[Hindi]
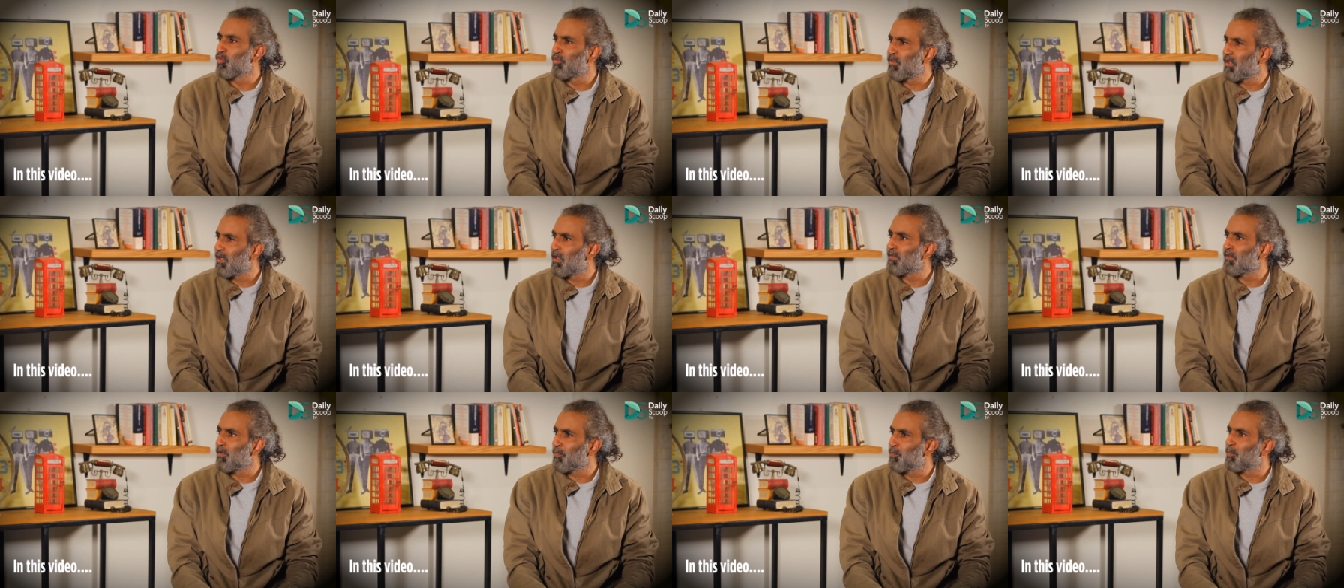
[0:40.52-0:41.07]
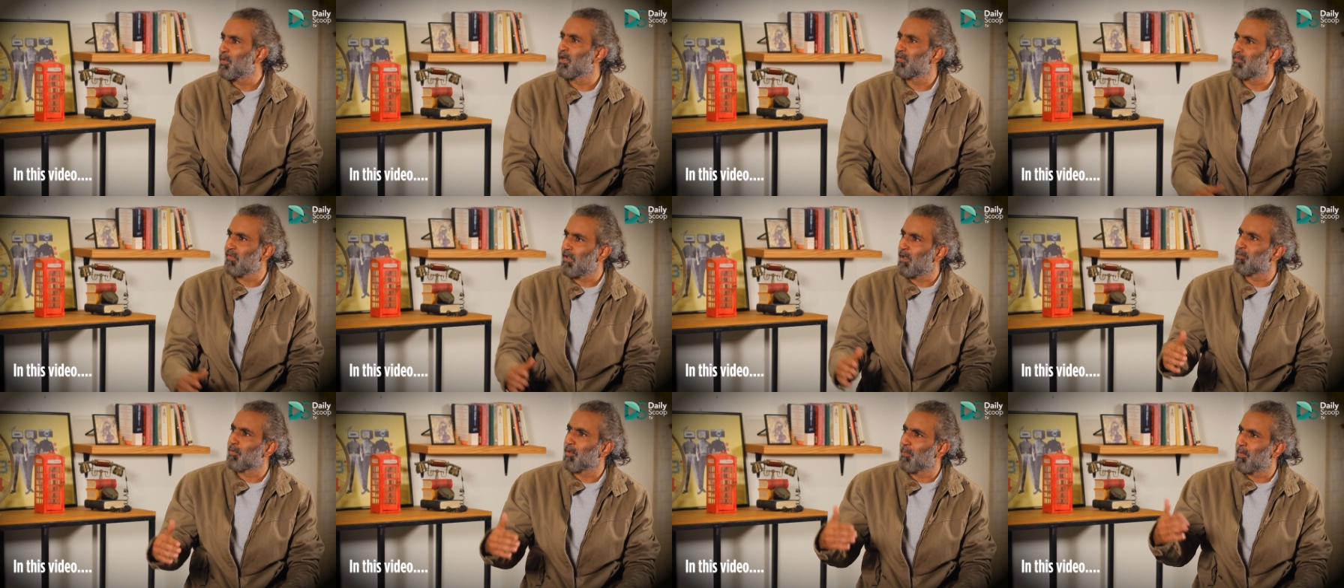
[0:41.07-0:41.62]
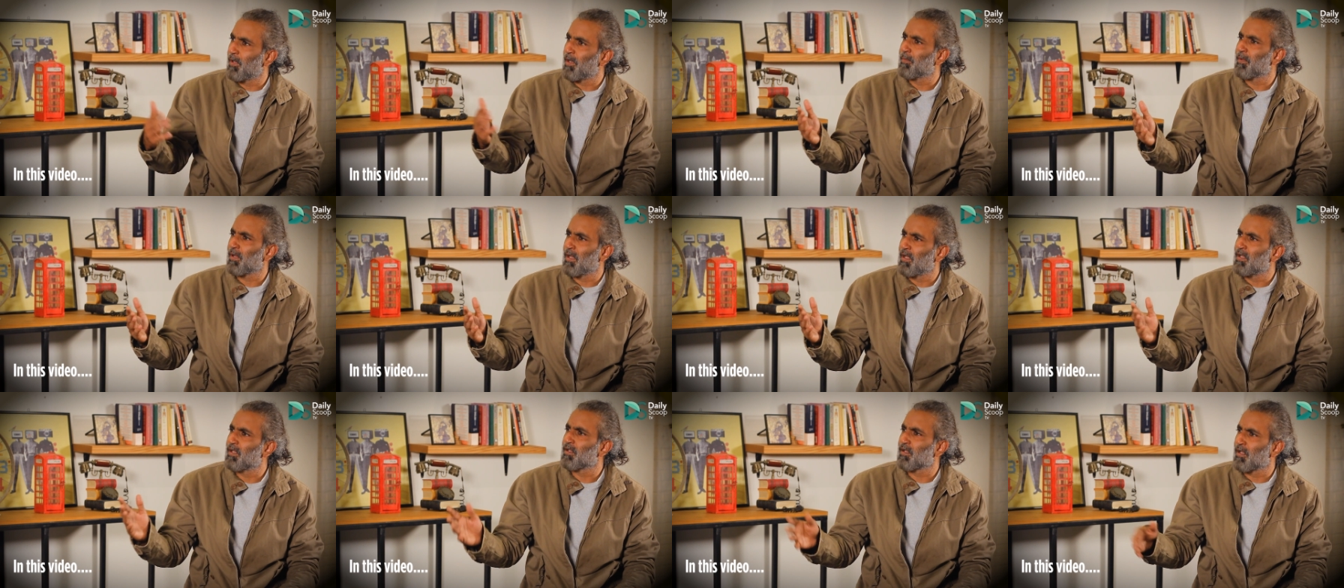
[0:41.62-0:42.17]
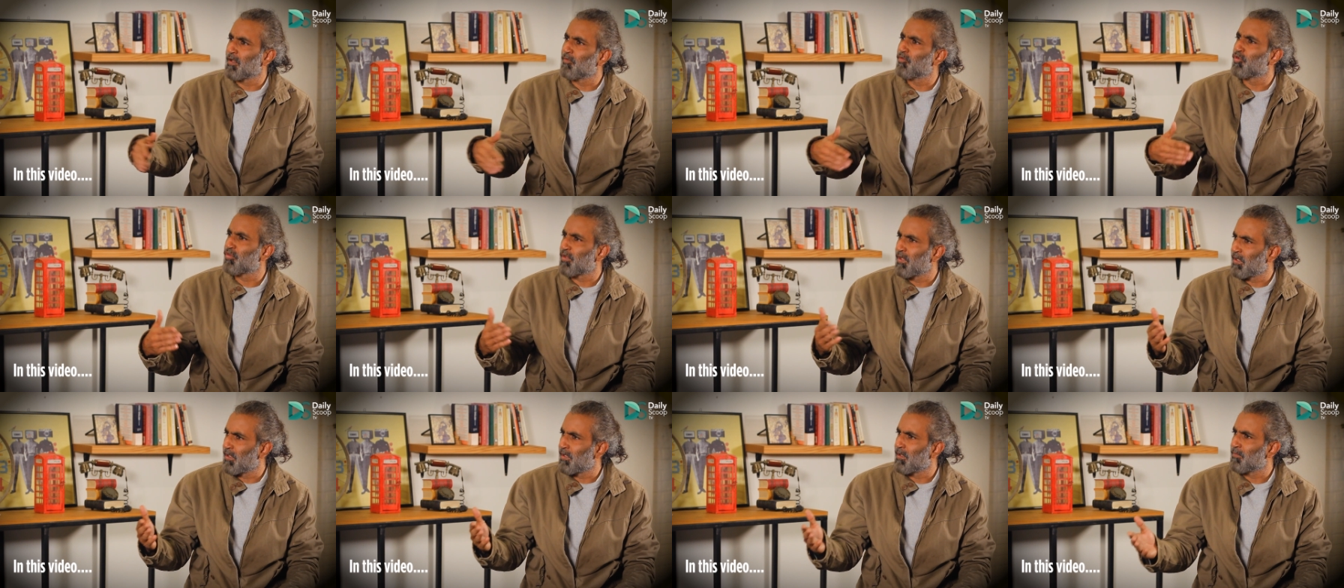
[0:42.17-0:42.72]
वो सिर्फ ऐसे गर्ड साहब के बारे में कह रहे थे
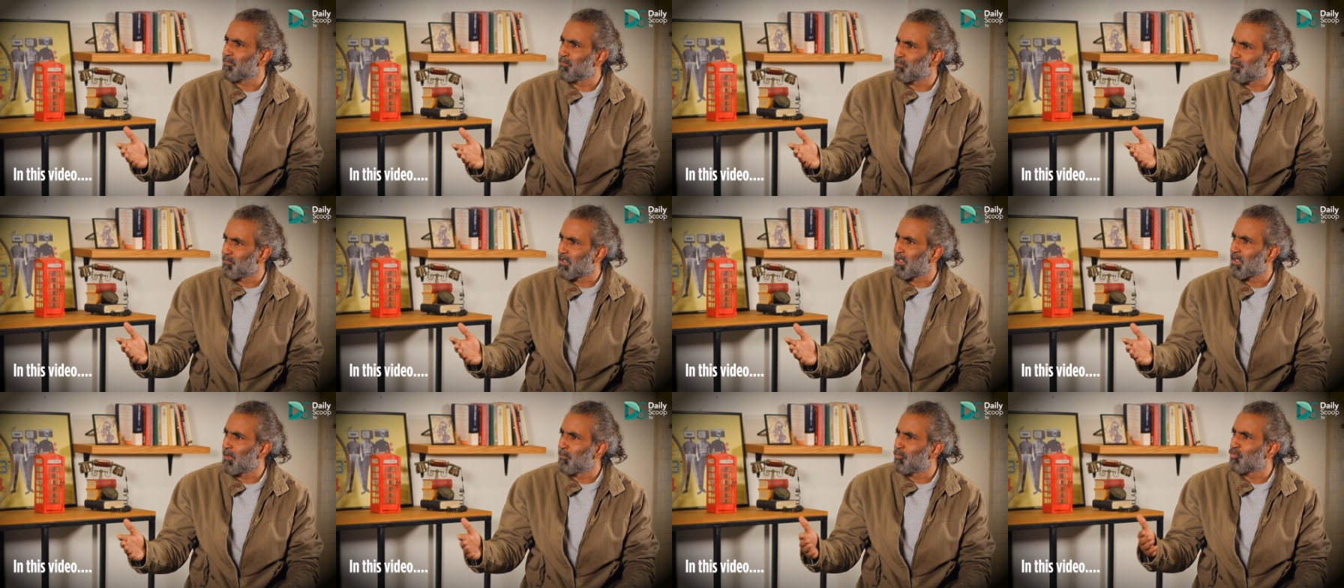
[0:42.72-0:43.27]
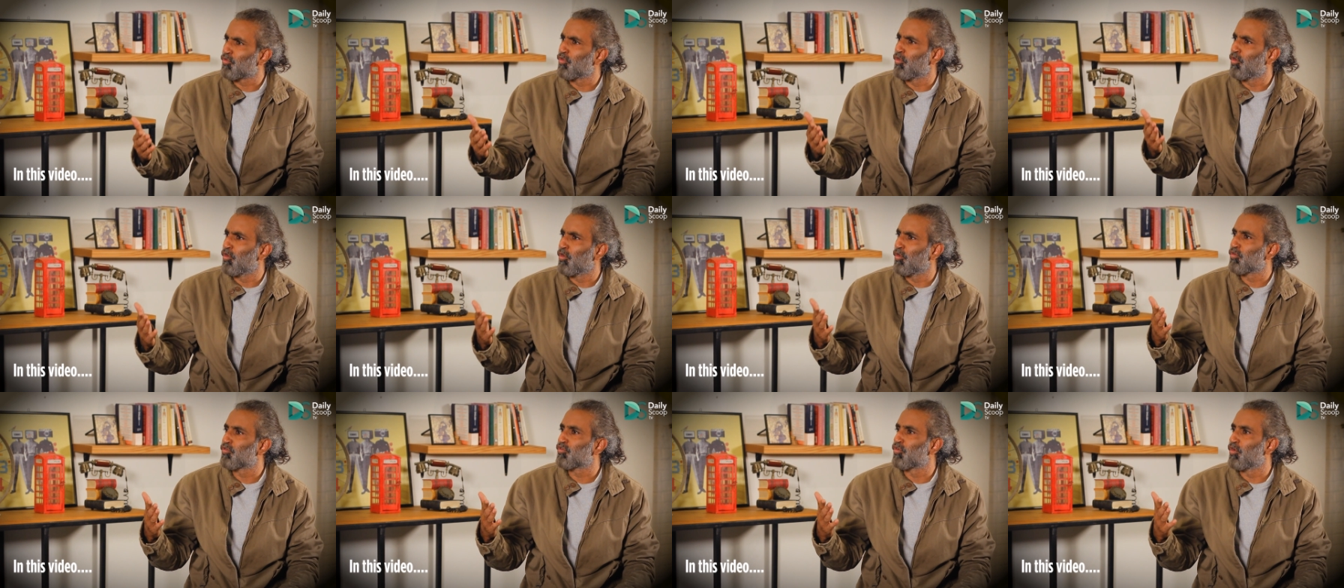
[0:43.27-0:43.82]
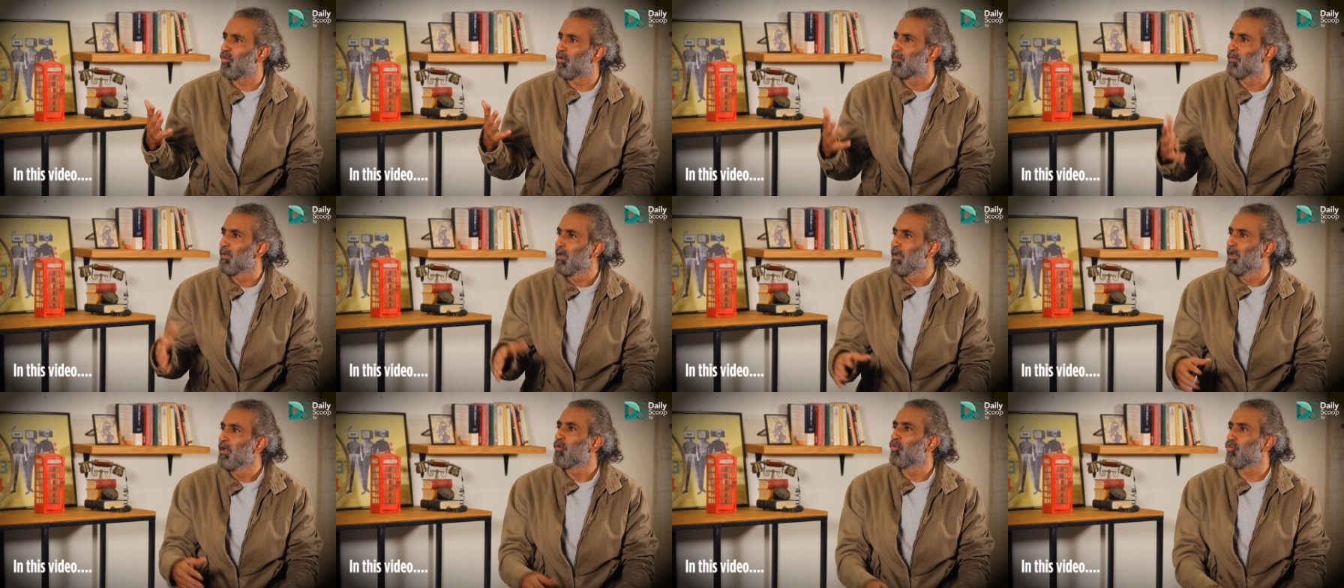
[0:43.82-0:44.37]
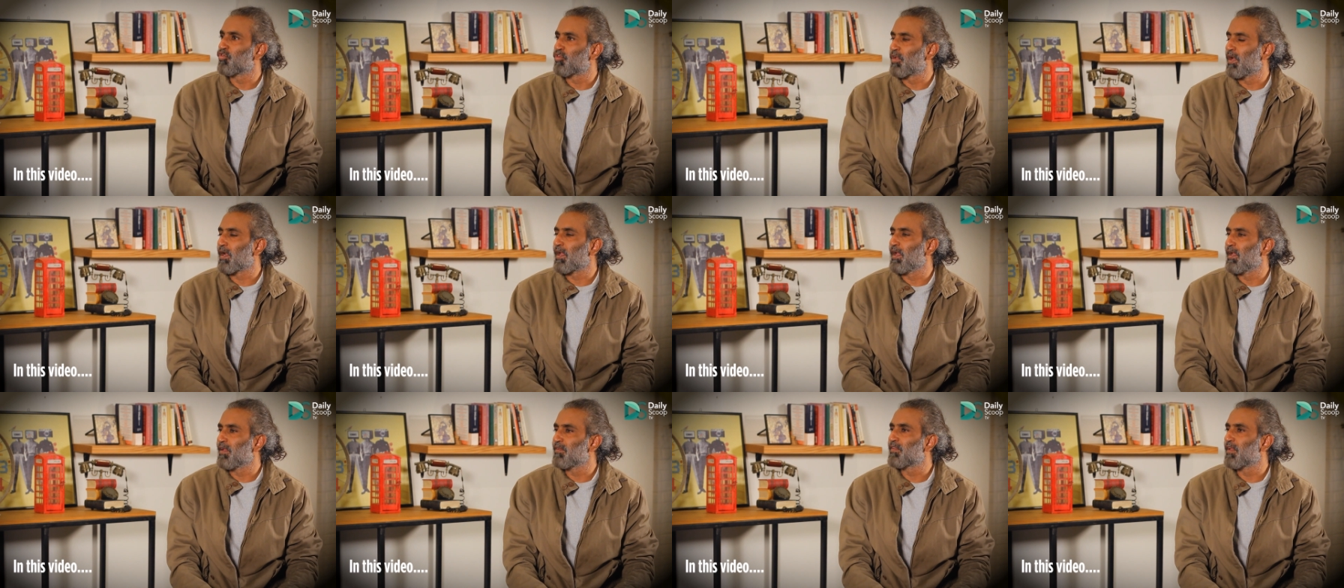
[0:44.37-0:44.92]
उसके मतलब मैं उसके
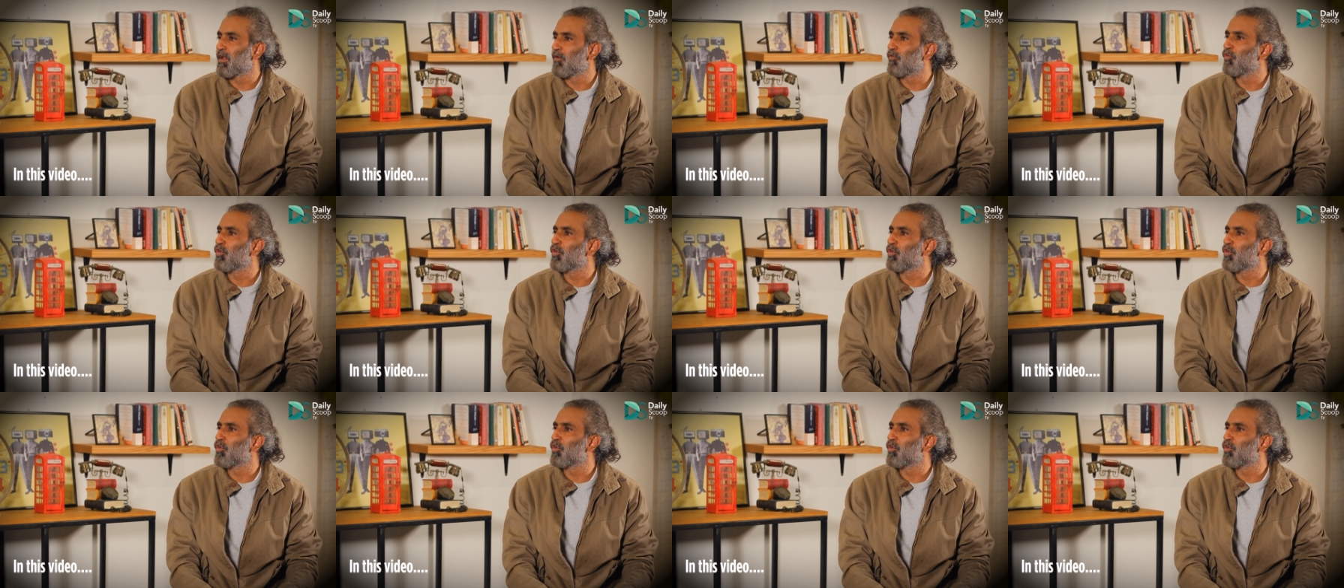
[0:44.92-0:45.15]
अगेंस्ट थे